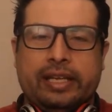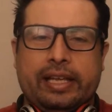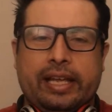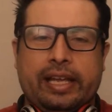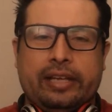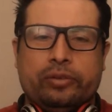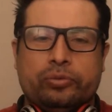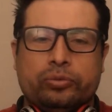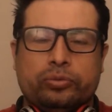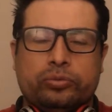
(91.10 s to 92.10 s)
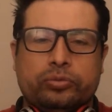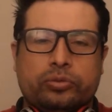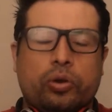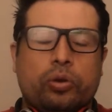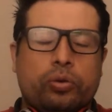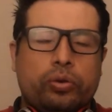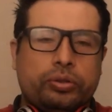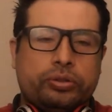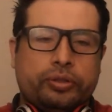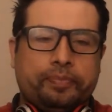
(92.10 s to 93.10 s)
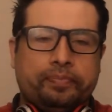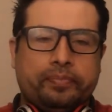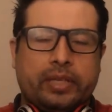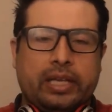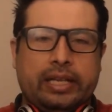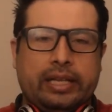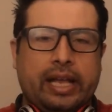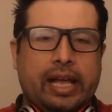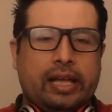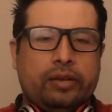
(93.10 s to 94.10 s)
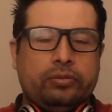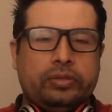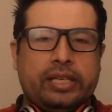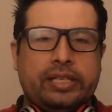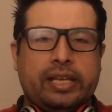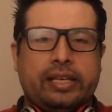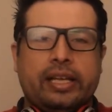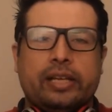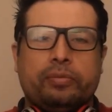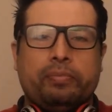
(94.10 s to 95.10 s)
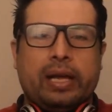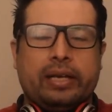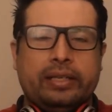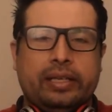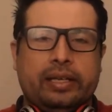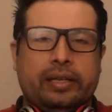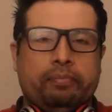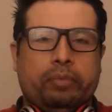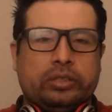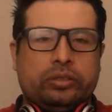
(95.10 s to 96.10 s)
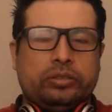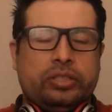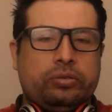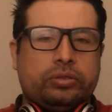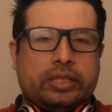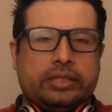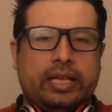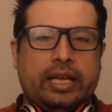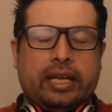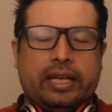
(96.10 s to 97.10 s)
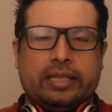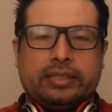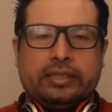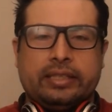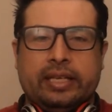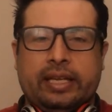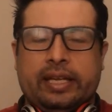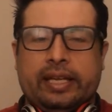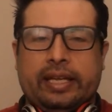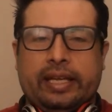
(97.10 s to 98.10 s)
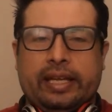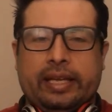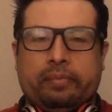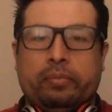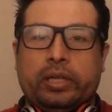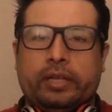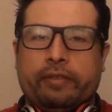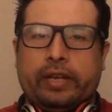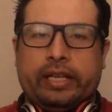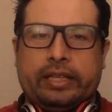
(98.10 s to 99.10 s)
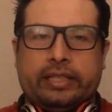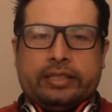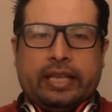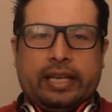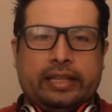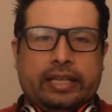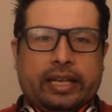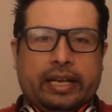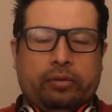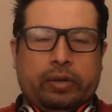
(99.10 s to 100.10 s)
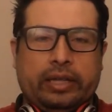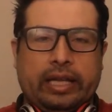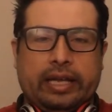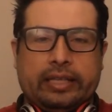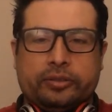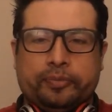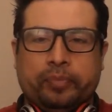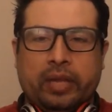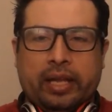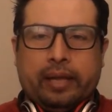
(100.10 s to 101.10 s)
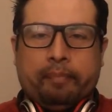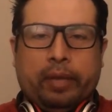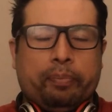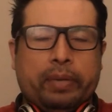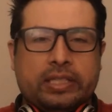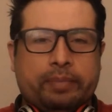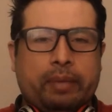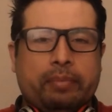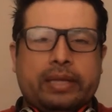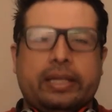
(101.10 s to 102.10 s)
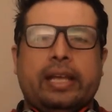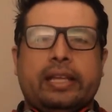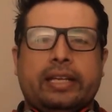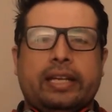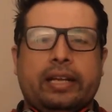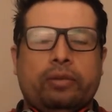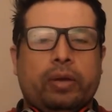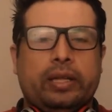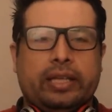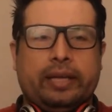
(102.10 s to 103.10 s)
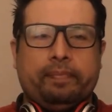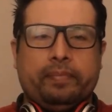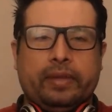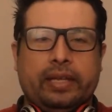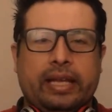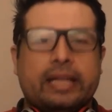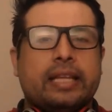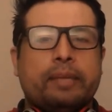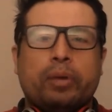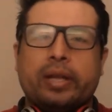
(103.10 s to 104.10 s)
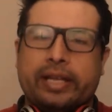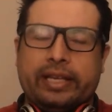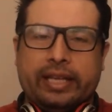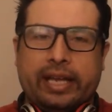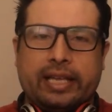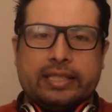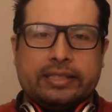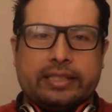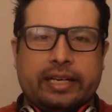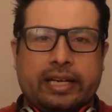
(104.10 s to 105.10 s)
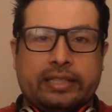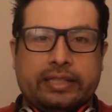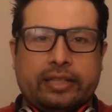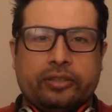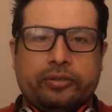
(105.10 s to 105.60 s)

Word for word: en un concurso, criticar un DJ en un bar, pues son circunstancias eh, muy diferentes. Hay que tener en cuenta eso. Pero principalmente hay que tener en cuenta el tipo de crítica que se esté realizando.